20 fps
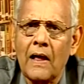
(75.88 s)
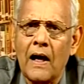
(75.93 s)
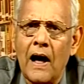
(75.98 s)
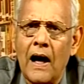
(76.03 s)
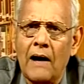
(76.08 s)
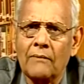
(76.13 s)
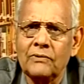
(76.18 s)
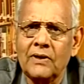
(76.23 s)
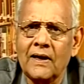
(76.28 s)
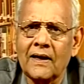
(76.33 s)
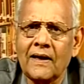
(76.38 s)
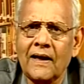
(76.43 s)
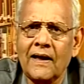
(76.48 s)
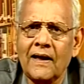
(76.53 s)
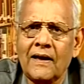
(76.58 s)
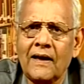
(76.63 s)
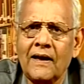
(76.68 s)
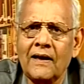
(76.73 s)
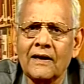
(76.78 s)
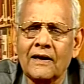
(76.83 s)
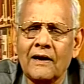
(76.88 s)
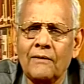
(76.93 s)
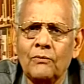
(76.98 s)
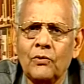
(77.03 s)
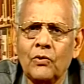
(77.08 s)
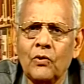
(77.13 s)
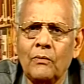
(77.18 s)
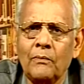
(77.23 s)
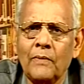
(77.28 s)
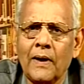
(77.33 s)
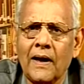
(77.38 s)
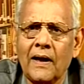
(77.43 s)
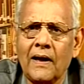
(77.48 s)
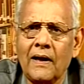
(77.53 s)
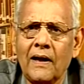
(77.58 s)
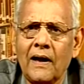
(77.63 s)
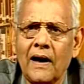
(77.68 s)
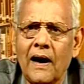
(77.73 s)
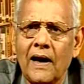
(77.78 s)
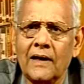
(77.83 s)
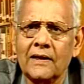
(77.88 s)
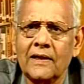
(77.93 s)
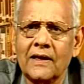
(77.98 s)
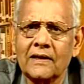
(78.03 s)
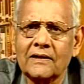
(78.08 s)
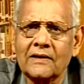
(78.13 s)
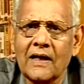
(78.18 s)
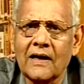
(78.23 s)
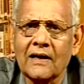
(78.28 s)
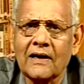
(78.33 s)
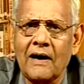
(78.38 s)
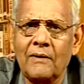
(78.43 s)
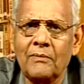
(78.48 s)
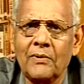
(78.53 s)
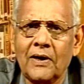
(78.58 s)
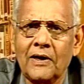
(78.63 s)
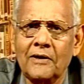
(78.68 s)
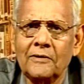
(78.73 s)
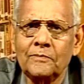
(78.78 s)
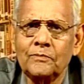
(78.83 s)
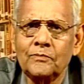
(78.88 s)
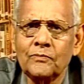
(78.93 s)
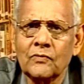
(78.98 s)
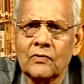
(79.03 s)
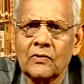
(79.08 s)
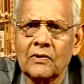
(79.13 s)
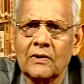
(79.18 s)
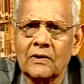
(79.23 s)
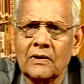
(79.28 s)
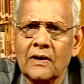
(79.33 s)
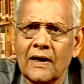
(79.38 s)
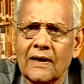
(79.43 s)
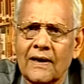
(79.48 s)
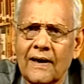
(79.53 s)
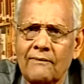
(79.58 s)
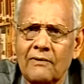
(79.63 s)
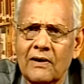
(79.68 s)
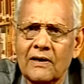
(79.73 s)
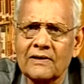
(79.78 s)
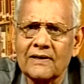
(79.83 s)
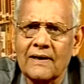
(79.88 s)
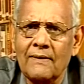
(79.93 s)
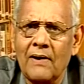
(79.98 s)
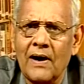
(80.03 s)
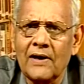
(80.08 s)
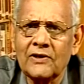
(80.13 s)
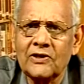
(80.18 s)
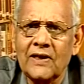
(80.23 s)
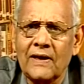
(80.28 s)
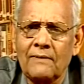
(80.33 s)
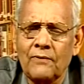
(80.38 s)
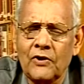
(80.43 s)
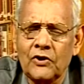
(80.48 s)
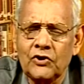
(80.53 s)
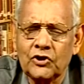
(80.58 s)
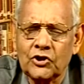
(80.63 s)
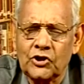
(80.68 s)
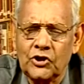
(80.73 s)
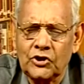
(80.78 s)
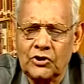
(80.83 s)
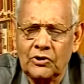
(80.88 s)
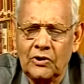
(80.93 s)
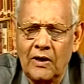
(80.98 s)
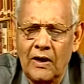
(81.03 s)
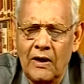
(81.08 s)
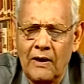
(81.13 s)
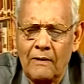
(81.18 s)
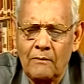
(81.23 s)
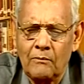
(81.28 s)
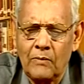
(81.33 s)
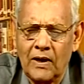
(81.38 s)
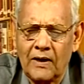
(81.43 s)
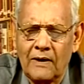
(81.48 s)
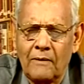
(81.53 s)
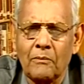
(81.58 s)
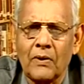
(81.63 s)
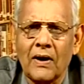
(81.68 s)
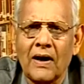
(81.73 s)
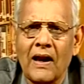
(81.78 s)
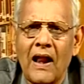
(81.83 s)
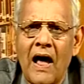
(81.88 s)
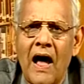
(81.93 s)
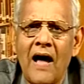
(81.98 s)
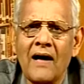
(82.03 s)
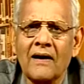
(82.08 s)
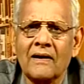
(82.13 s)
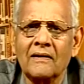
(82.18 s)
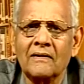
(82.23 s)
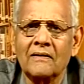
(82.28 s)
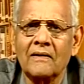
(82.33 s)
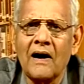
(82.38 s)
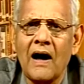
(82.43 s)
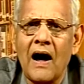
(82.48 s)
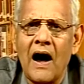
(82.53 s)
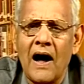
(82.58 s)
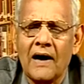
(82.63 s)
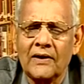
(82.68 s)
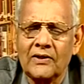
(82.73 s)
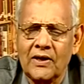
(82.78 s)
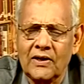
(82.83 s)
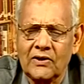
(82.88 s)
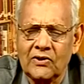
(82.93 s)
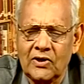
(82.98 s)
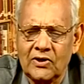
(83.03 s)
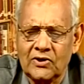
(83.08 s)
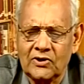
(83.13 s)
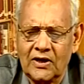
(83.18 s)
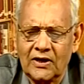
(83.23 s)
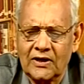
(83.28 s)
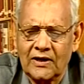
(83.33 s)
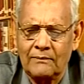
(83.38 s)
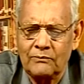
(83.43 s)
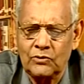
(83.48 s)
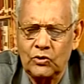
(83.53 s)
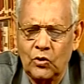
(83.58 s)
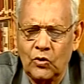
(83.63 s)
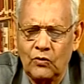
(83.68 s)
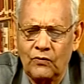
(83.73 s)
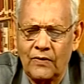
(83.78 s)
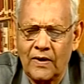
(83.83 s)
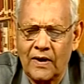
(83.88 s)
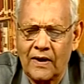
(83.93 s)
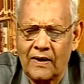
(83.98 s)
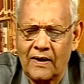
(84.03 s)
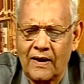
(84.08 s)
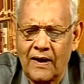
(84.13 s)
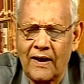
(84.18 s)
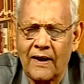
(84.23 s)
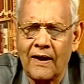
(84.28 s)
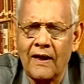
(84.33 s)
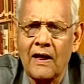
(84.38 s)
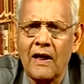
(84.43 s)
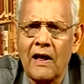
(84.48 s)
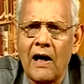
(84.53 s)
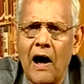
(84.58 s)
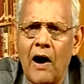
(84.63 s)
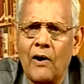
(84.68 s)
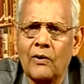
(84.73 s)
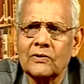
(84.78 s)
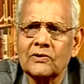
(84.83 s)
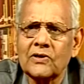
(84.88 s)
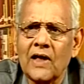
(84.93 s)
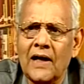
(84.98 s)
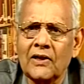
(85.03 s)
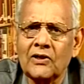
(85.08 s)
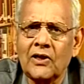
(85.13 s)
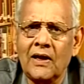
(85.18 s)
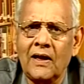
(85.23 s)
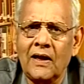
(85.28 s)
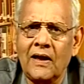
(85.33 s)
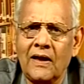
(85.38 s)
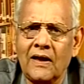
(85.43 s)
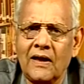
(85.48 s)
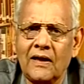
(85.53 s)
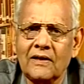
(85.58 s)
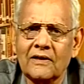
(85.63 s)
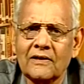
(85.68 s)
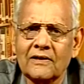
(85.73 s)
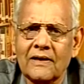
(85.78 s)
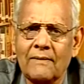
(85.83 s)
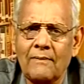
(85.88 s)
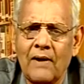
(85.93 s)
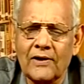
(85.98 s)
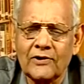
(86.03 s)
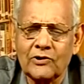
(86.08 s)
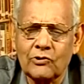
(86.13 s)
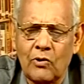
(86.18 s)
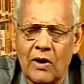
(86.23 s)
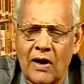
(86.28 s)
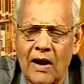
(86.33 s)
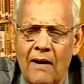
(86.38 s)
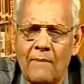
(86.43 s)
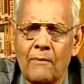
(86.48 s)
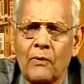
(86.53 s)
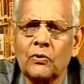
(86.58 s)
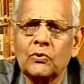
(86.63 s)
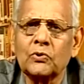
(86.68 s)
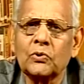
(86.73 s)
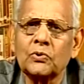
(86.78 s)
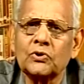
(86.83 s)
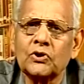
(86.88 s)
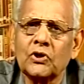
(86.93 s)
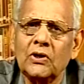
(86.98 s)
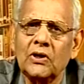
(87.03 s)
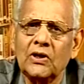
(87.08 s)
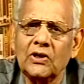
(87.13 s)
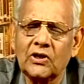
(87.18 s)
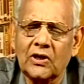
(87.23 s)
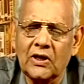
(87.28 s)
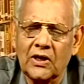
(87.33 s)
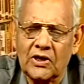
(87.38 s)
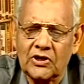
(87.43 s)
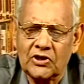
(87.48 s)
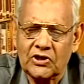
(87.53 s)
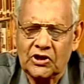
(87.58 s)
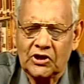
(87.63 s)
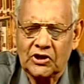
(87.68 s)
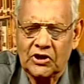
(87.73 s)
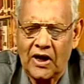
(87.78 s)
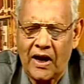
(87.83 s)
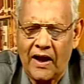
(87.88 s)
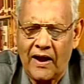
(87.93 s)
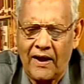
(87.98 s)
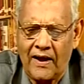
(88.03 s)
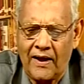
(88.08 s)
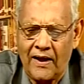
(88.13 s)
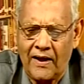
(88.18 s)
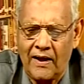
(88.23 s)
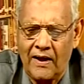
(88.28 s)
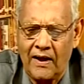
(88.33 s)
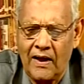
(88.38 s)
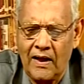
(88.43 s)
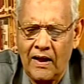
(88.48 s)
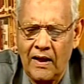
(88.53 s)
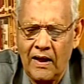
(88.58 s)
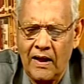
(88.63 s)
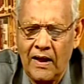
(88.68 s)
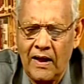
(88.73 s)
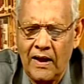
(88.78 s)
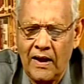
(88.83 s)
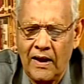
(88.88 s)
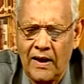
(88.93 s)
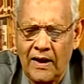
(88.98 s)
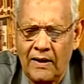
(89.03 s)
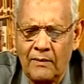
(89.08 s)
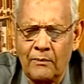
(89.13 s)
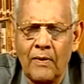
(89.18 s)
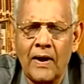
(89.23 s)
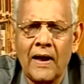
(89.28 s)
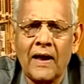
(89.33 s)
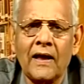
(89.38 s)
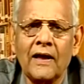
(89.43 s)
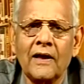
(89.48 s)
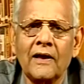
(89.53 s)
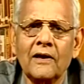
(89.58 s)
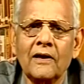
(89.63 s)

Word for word: आप देखें कि इन कवियों में अधिकतर कवि न केवल समाज से बहिष्कृत बल्कि विकलांग आर्थिक दृष्टि से कमजोर वर्ग के और साथ ही समाज द्वारा बहुत कुछ तिरस्कृत रहे हैं इनमें